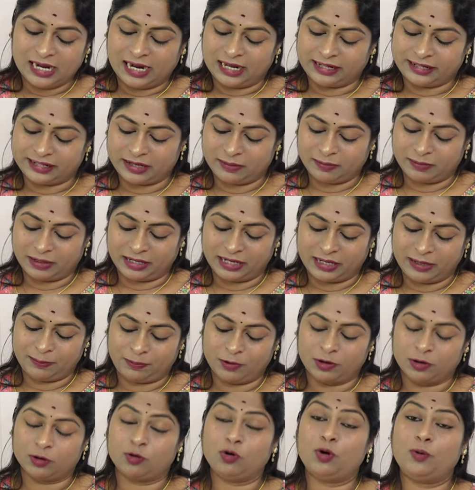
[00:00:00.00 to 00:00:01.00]
அதே மாதிரி
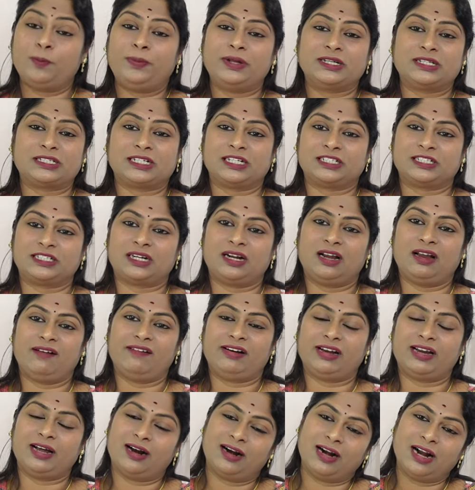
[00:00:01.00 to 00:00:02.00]
இப்போ குரூப் டிஸ்கஷன்லாம்
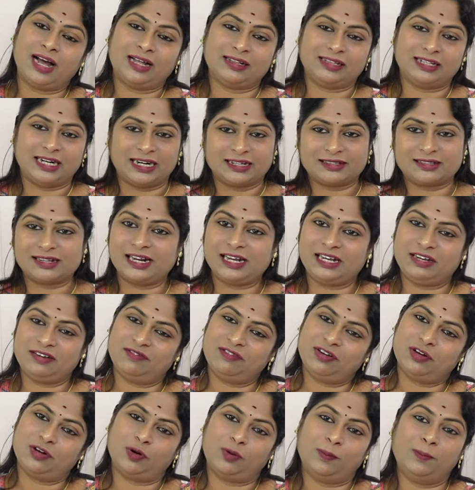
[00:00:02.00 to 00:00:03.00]
விட்டாங்கன்னா அந்த இடத்துல
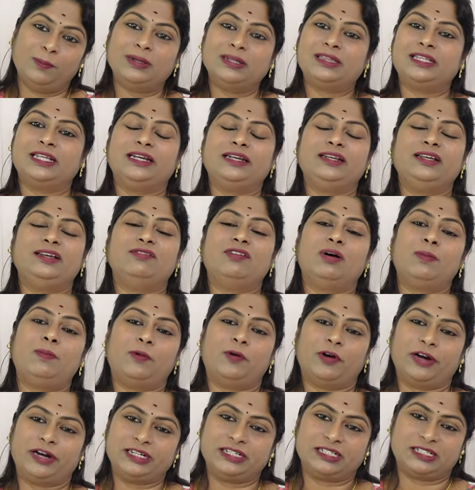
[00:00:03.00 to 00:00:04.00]
இவங்க ரொம்ப தெளிவா
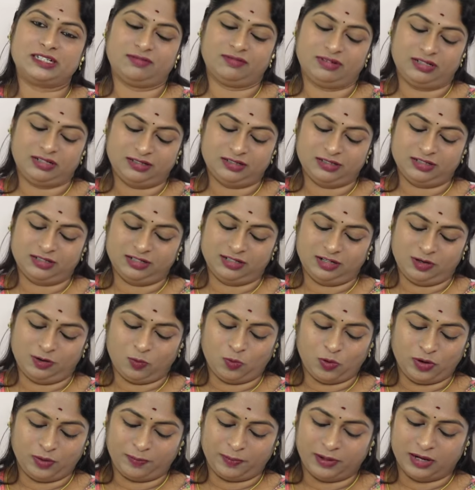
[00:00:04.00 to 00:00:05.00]
பாயிண்ட்ஸை வந்து
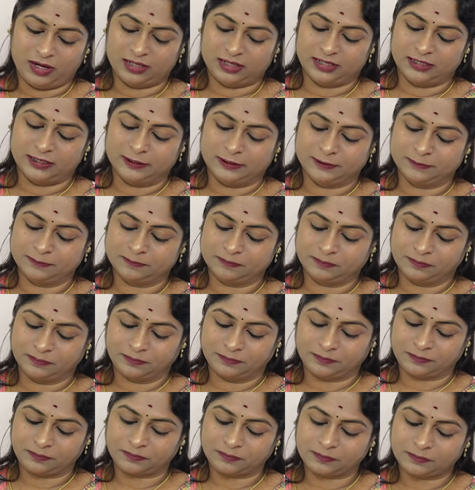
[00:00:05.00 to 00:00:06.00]
கொடுப்பாங்க
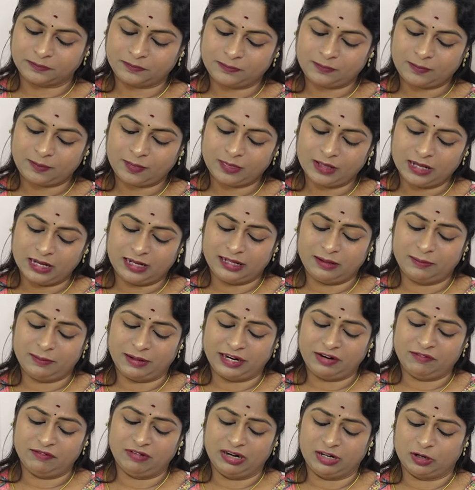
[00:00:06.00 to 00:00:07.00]
அதே
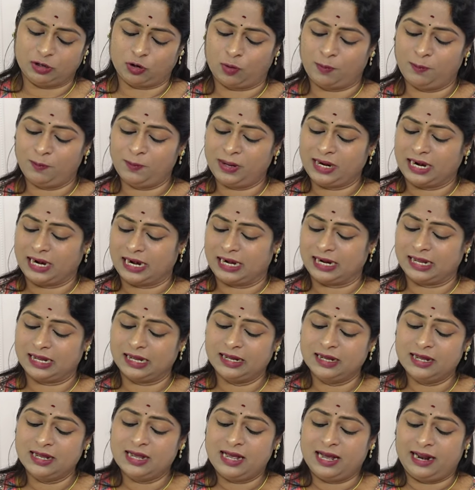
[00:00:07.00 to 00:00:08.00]
மாதிரி இவங்களுக்கு ரொம்ப நல்லா
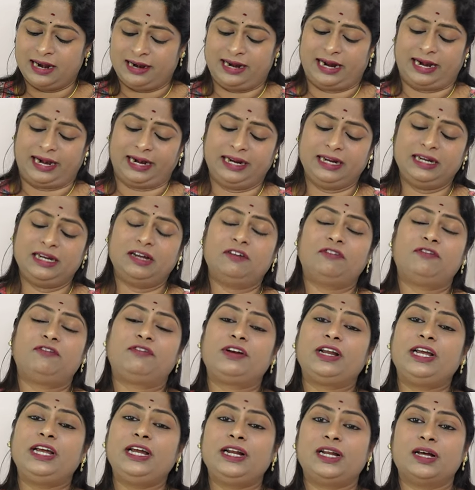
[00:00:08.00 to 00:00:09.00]
நிறைய
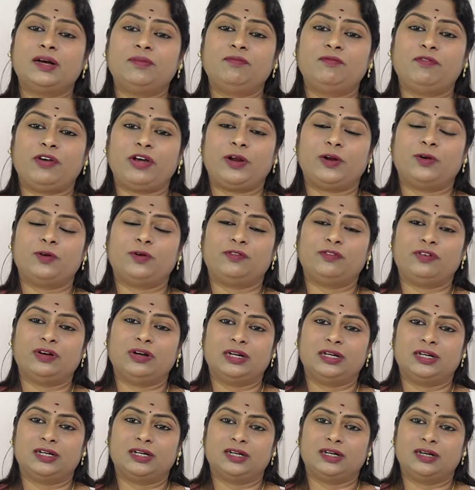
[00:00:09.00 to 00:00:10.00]
ஃப்ரீடம் வேணும்
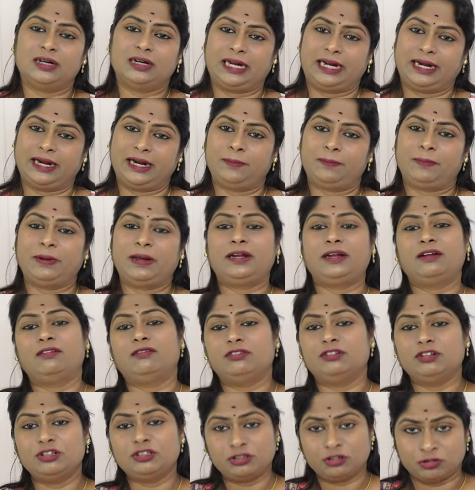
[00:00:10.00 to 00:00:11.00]
இவங்களுக்கு நிறைய பேர்கிட்ட
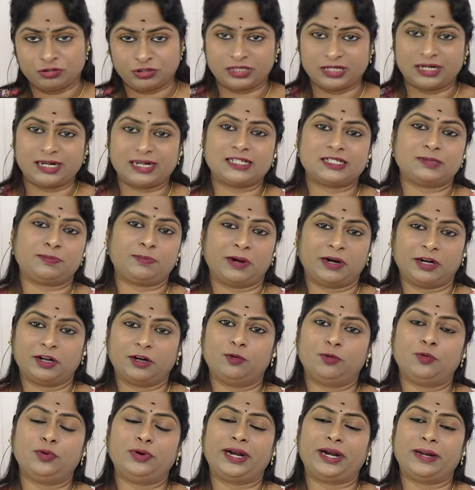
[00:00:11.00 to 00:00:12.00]
வந்து சோஷியலைஸ்
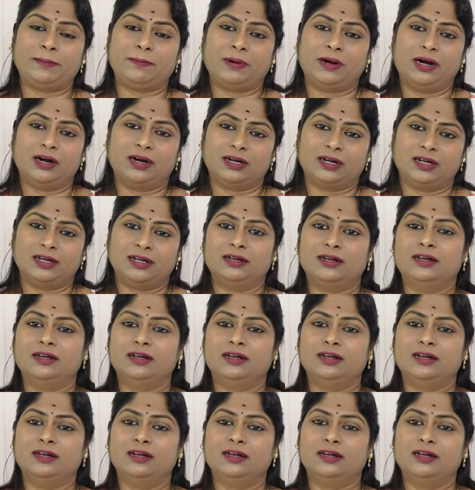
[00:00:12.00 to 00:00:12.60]
பண்ணணும்னு நினைப்பாங்க